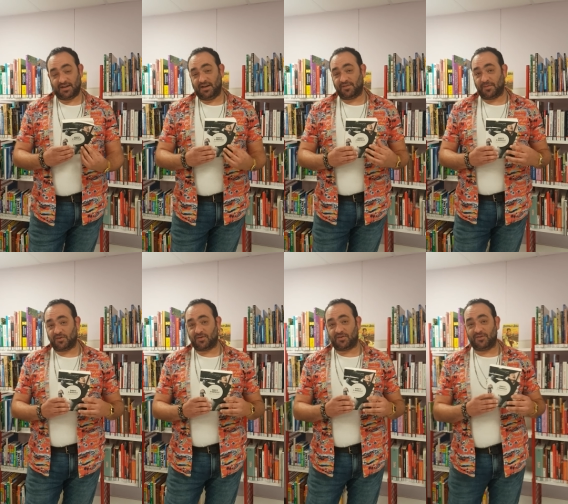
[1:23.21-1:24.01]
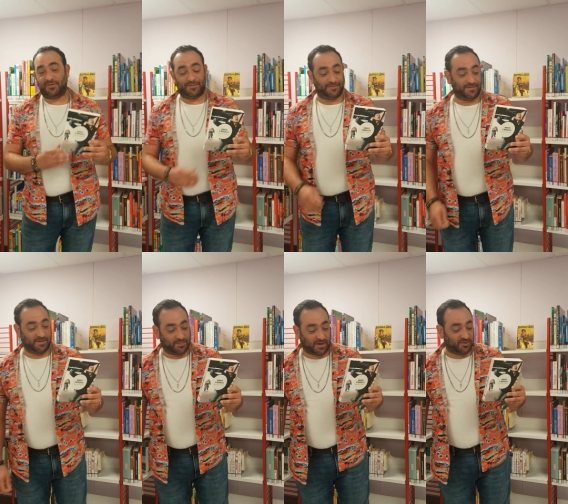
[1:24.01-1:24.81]
il est vraiment, euh,
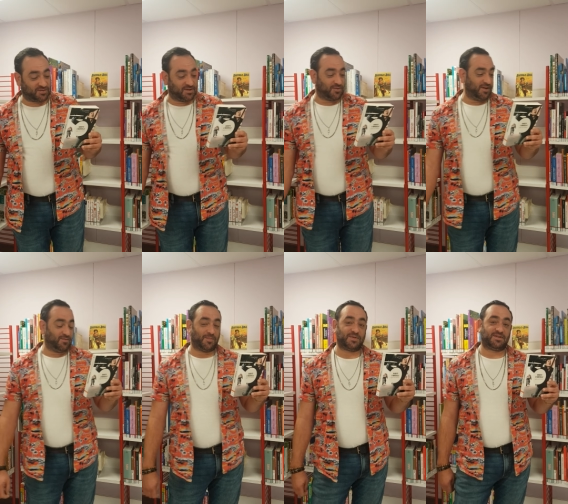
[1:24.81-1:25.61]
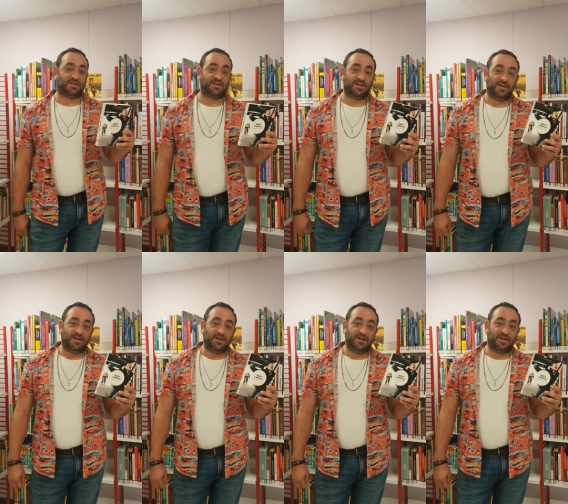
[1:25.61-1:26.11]
il parle de ce qu'il connaît quoi, parce qu'il